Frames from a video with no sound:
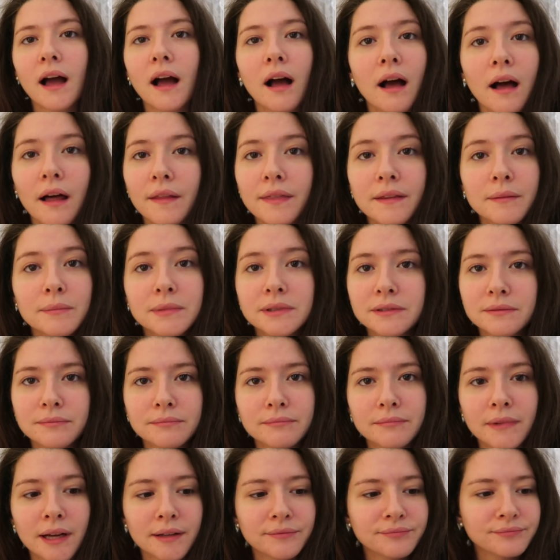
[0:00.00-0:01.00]
Anlamadım
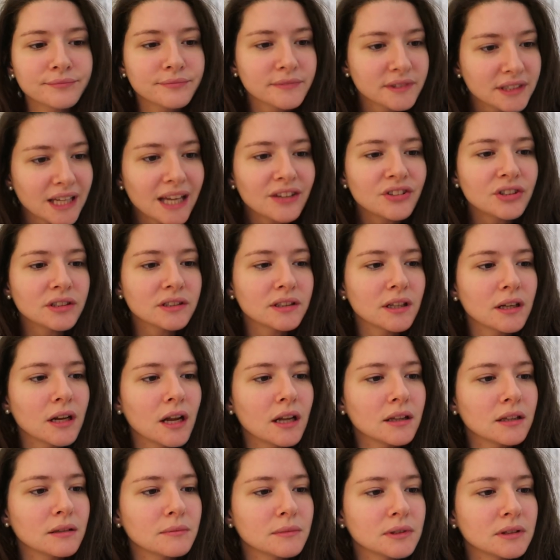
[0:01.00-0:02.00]
ben. Gerçekten
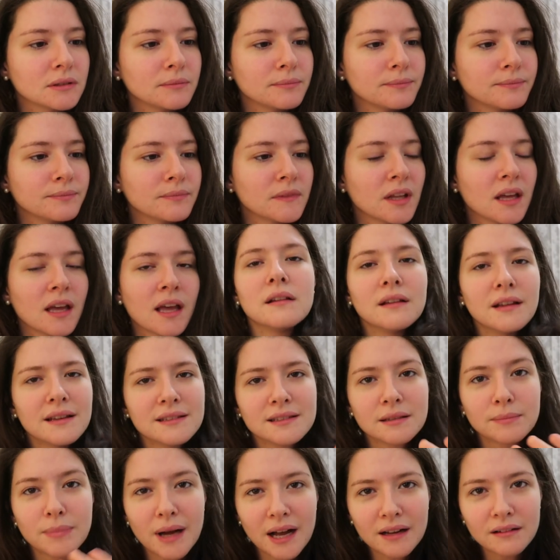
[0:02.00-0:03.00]
anlamadım.
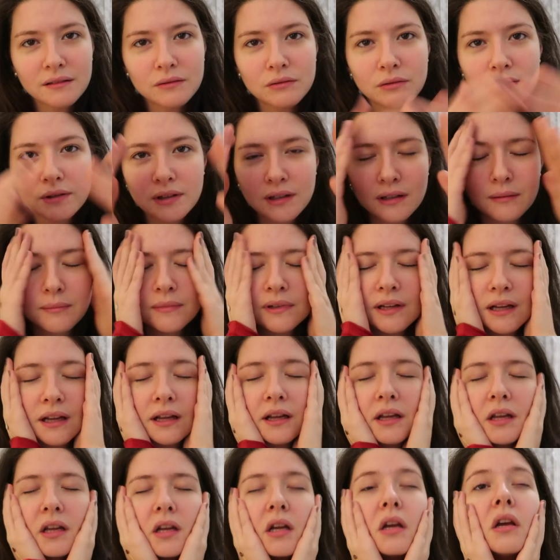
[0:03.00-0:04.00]
Neyse ben rutinimi
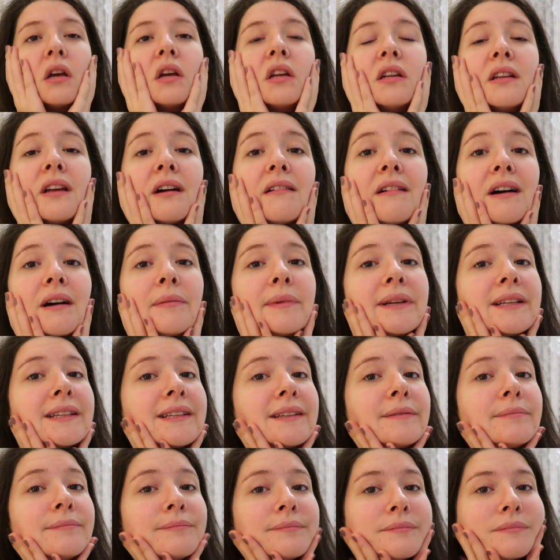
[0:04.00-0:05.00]
devam
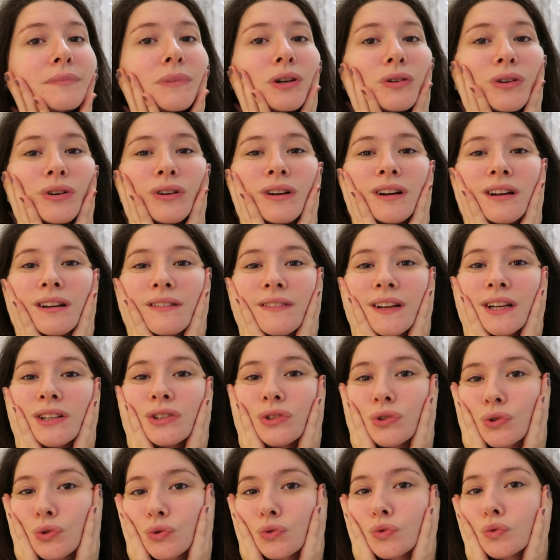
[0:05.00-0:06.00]
edeyim. Ee,
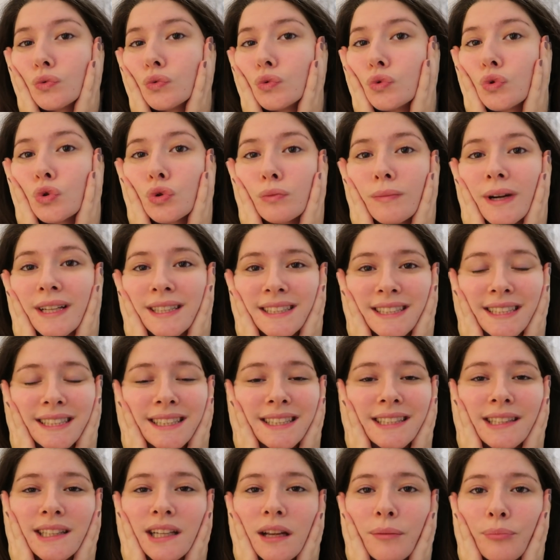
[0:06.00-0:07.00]
ve şu uyku
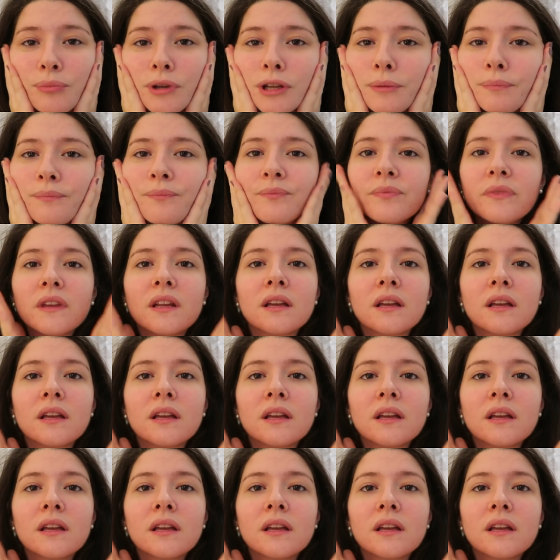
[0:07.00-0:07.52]
maskesini yapayım.